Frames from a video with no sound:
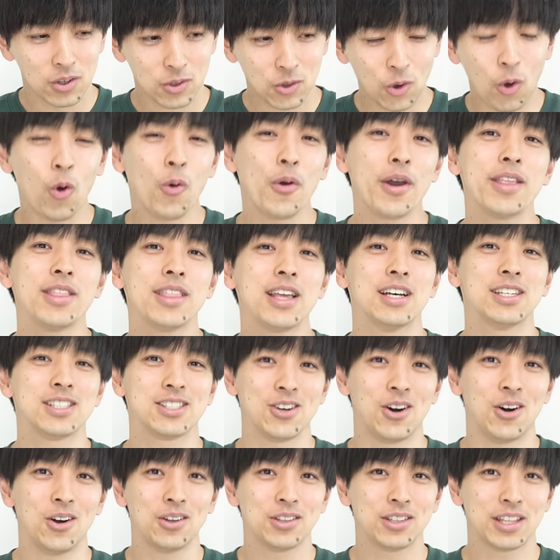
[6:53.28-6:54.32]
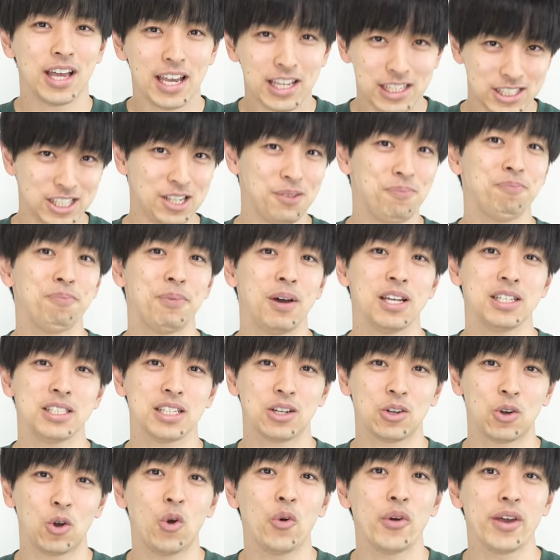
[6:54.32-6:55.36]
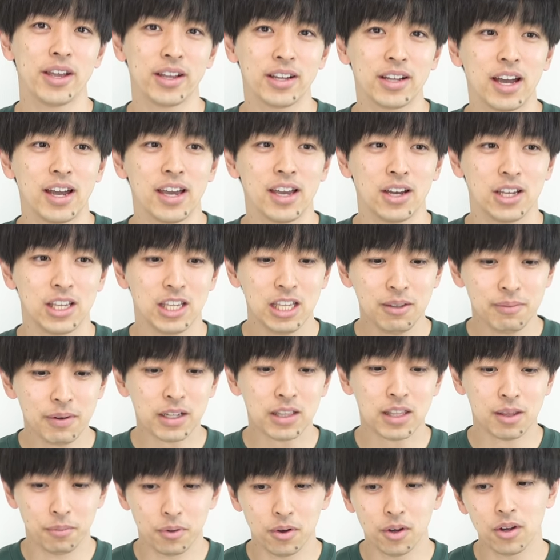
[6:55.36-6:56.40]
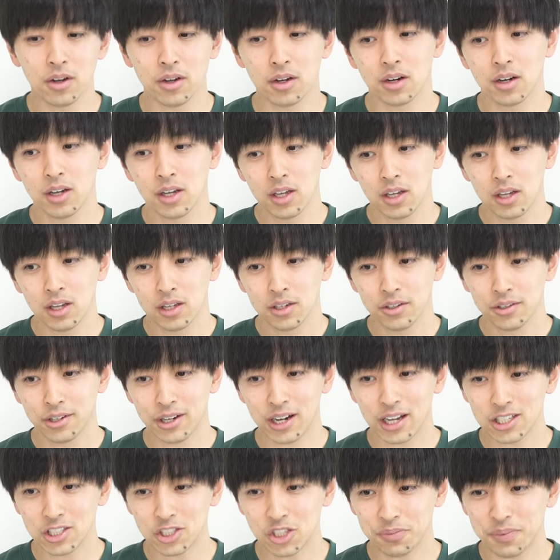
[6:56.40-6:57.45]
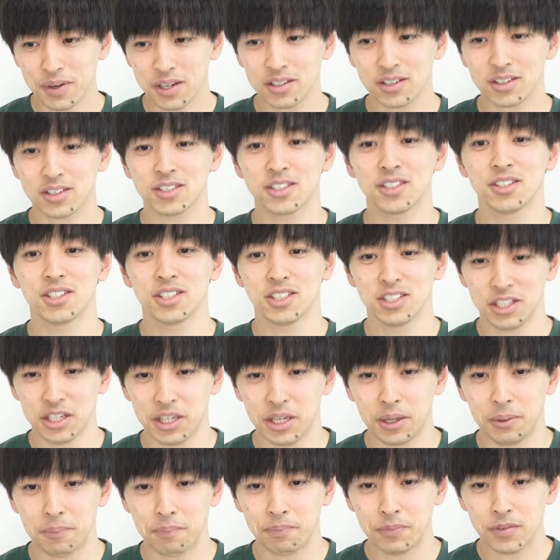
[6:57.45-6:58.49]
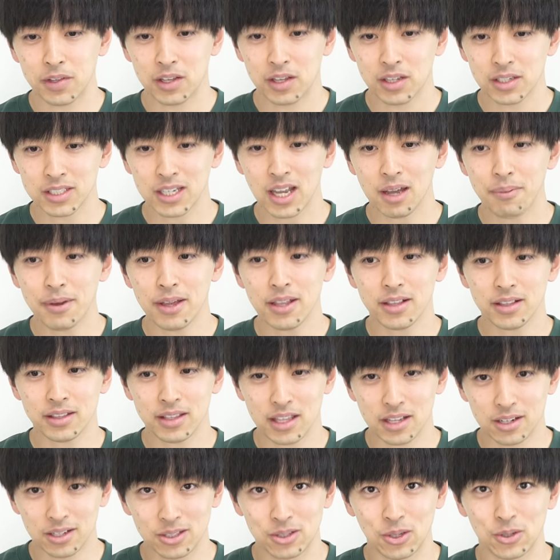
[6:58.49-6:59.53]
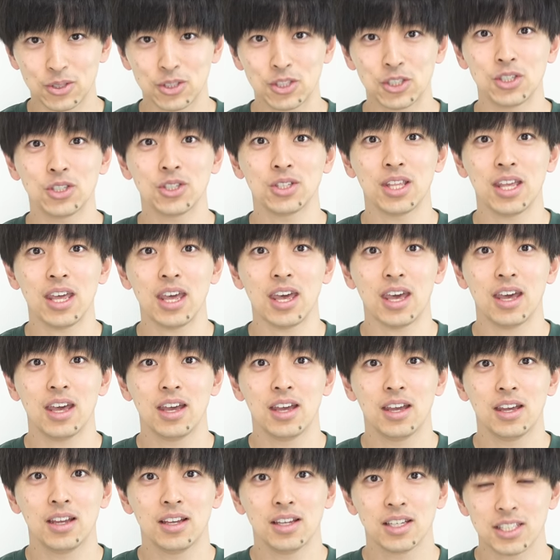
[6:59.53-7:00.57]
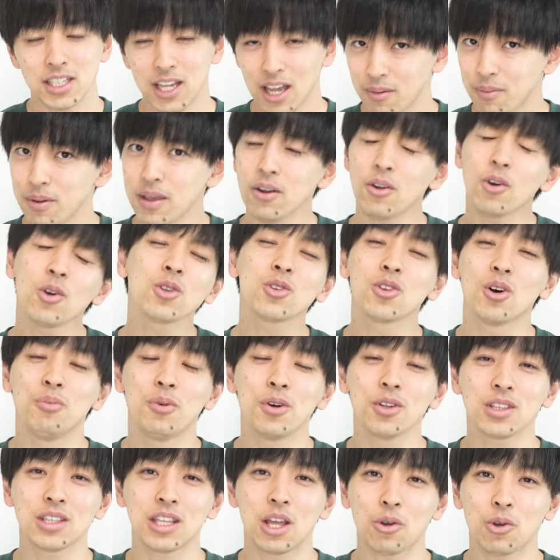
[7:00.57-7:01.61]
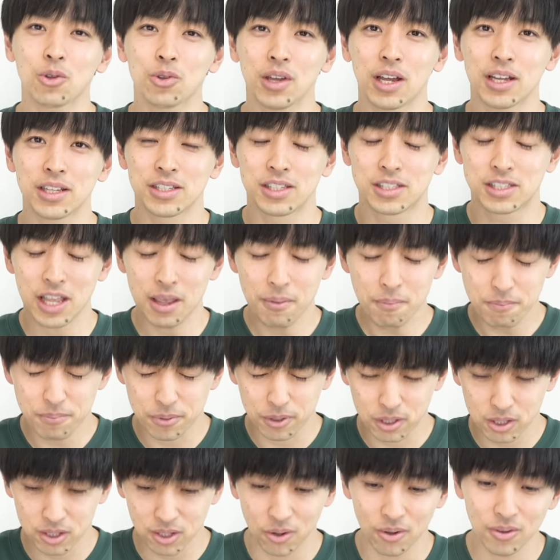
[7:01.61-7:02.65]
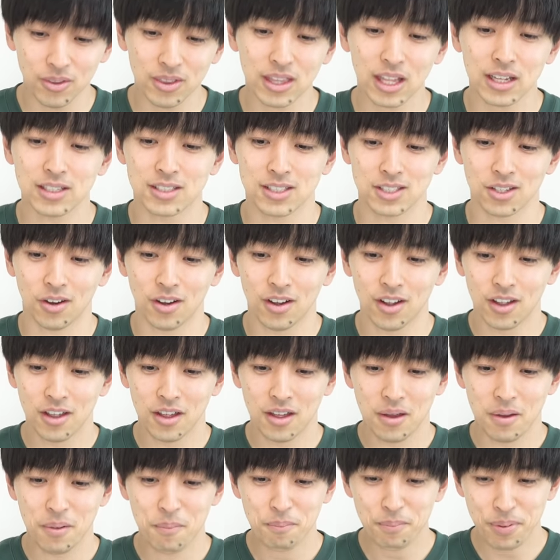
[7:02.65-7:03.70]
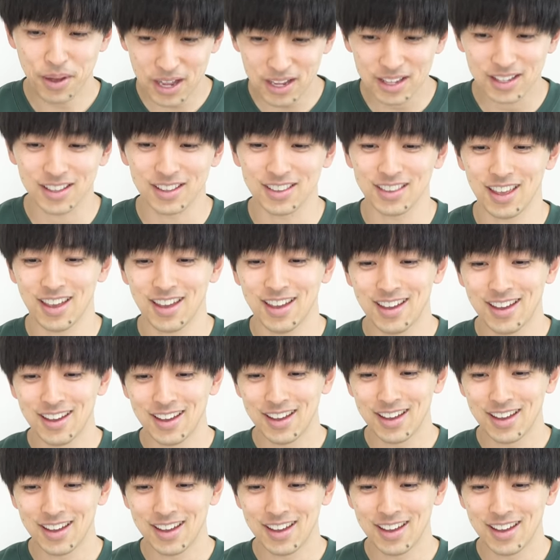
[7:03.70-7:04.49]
講演なんですよ。大失敗した講演会。今でもフラッシュバックするし、喋ってる途中で喋ろうと思ったことが全部飛んだんですよ。パンって。